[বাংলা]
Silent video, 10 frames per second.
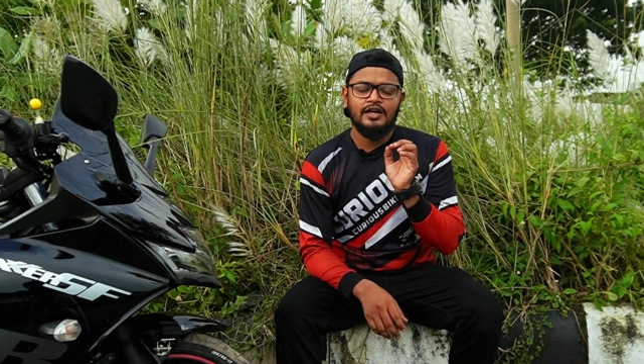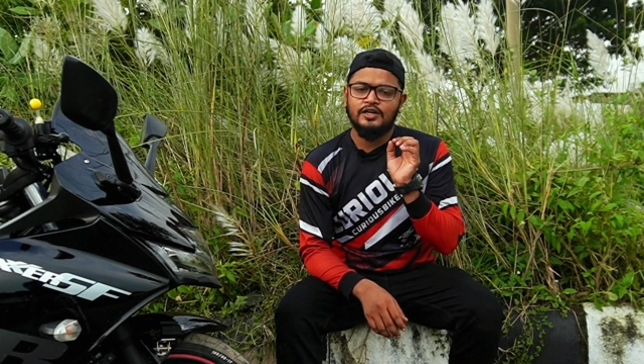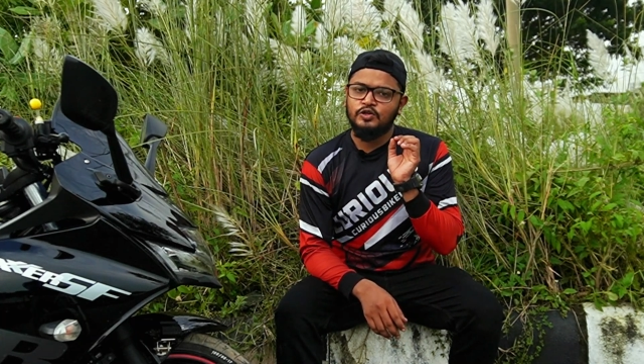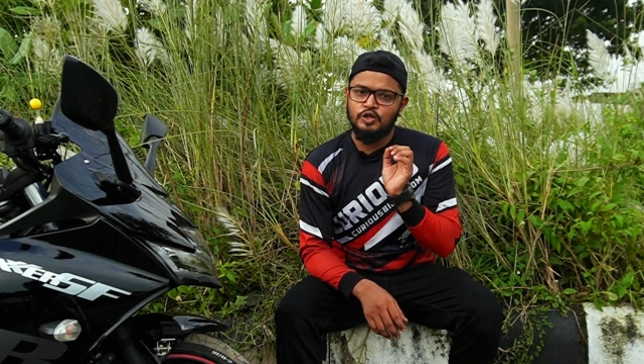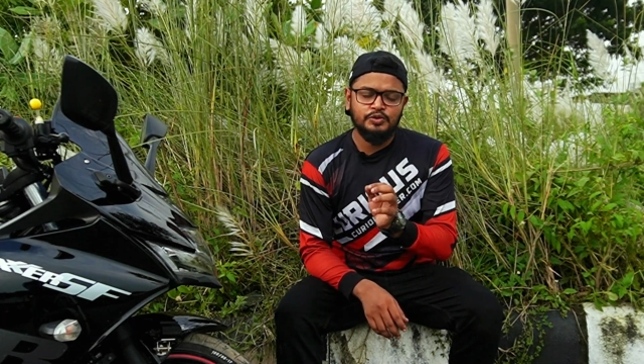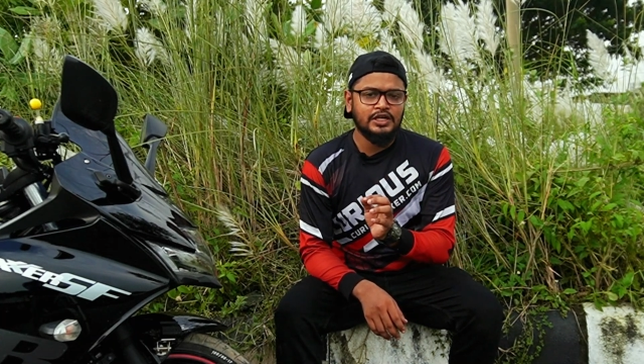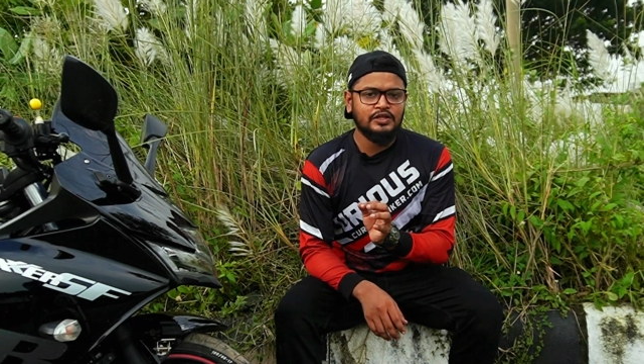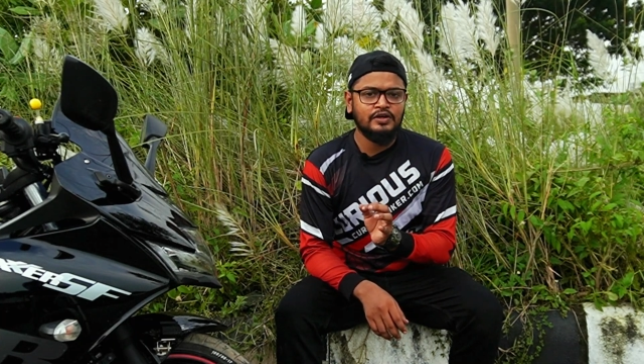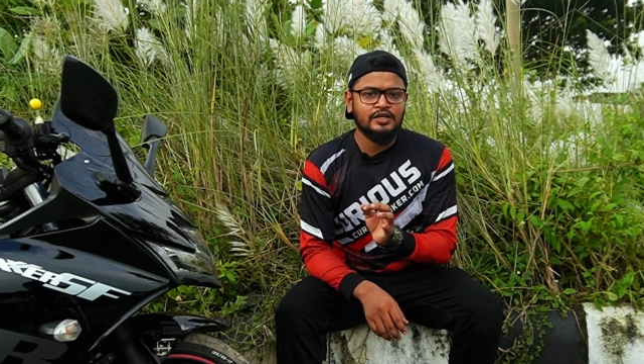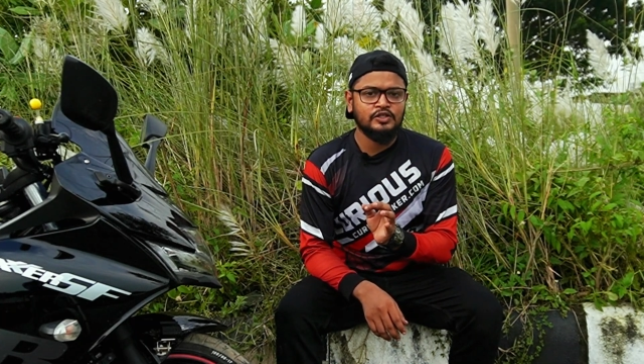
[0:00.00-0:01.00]
এটা খুব
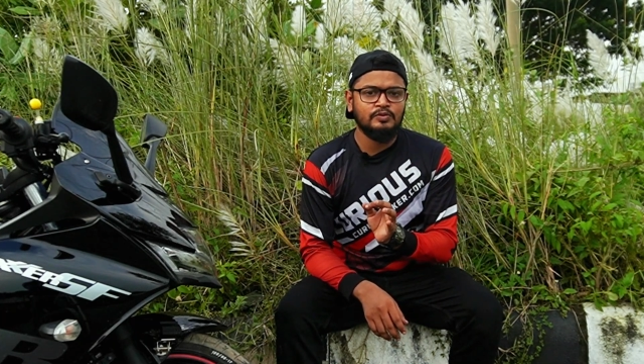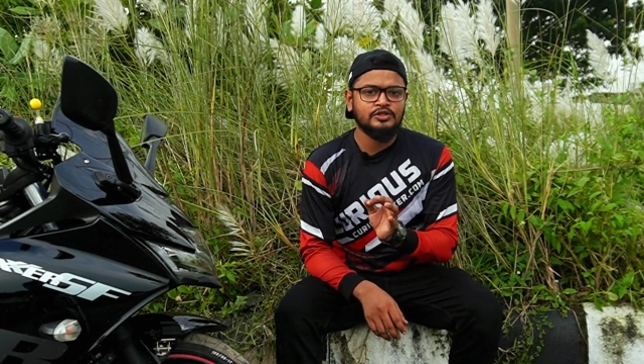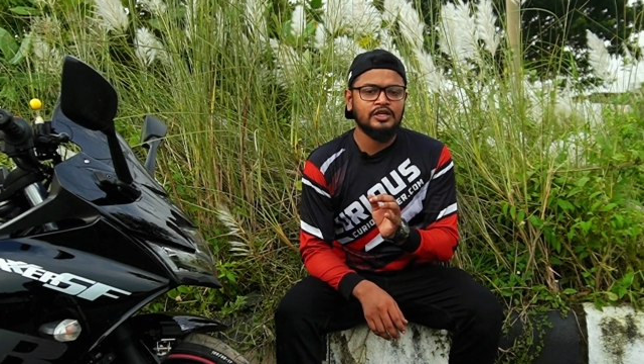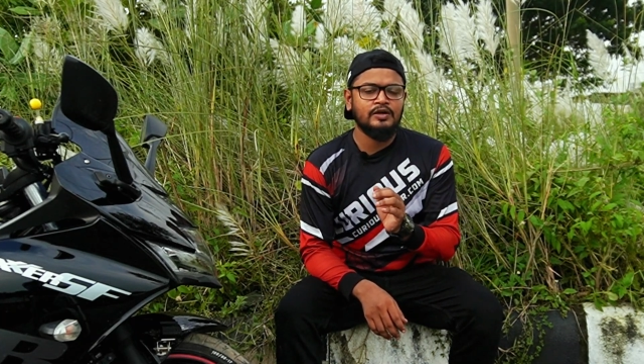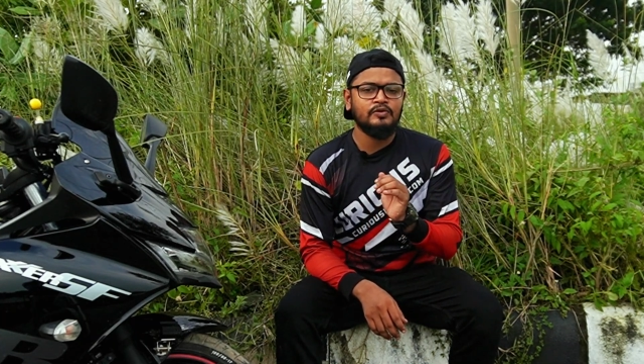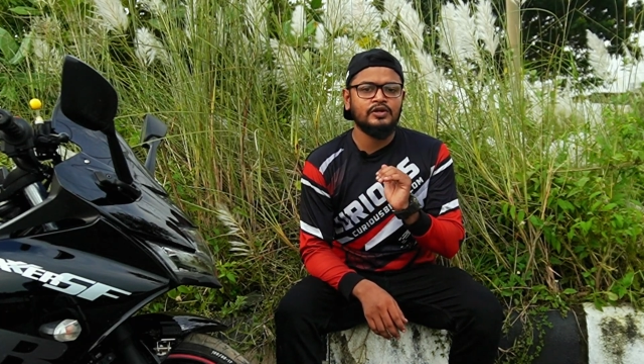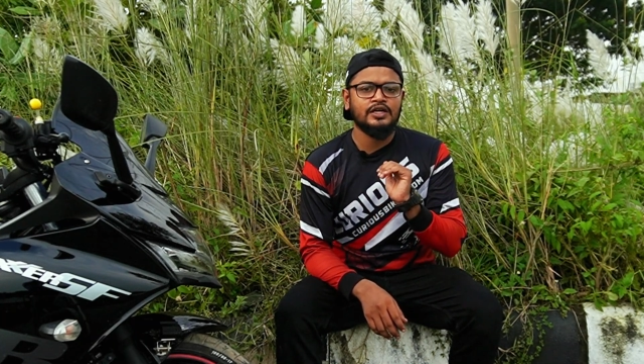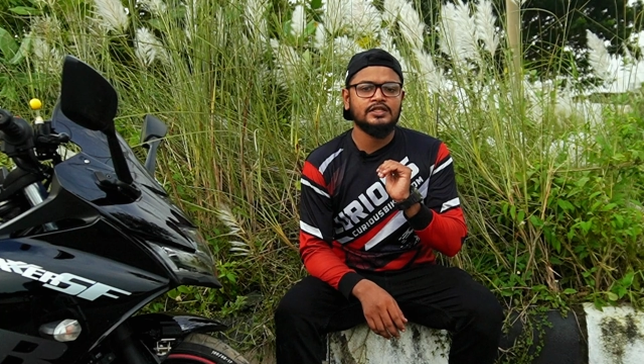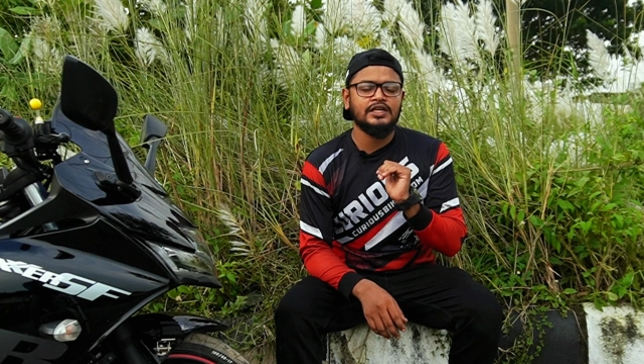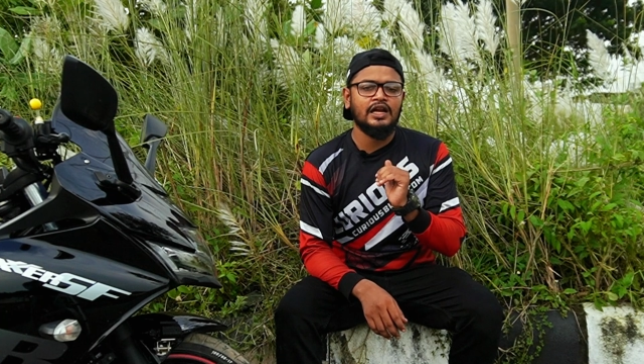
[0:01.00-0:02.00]
সাধারণ একটা সমস্যা এবং
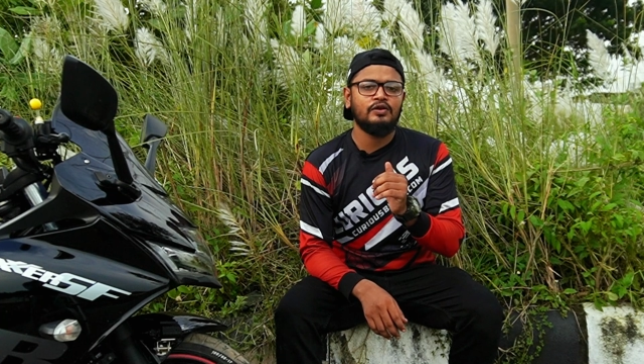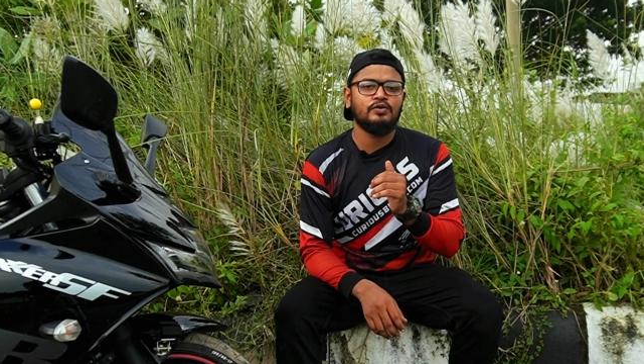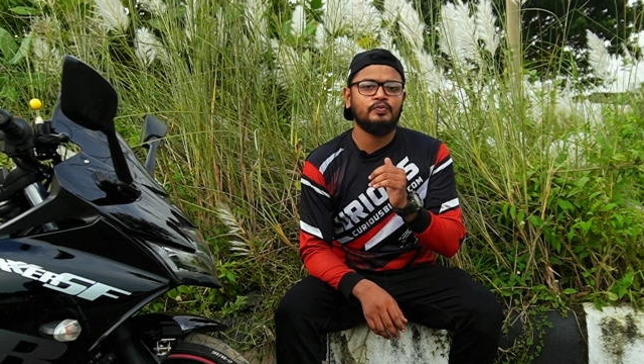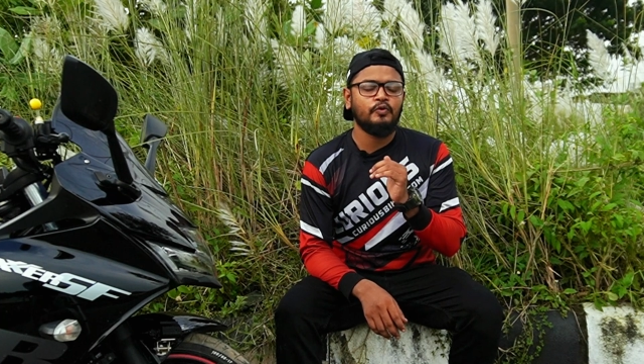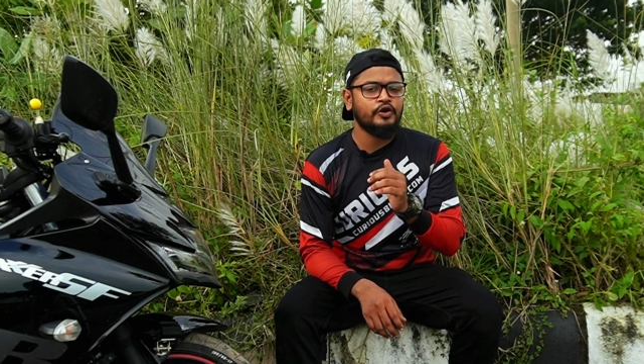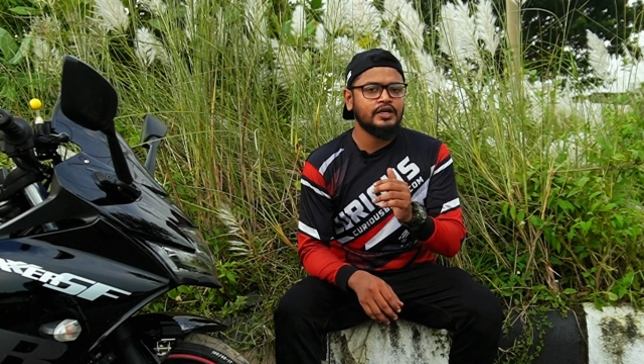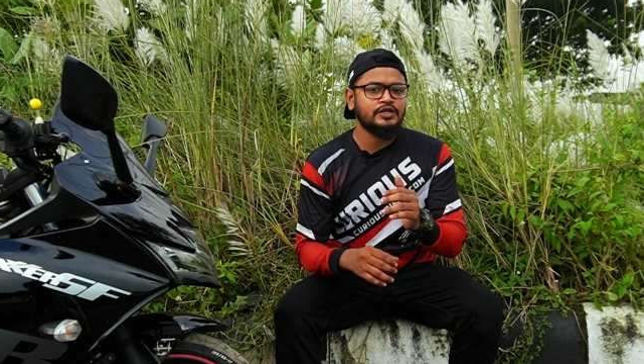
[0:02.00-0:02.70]
এটা চালানোর পরে